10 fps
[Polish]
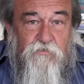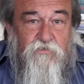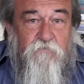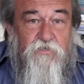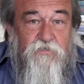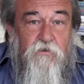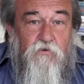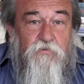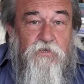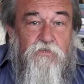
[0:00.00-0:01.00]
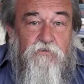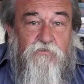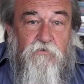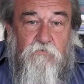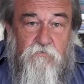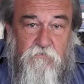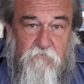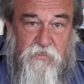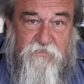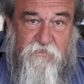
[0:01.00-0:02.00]
żeby robili to, co
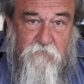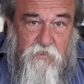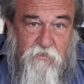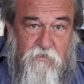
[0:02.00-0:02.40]
my chcemy.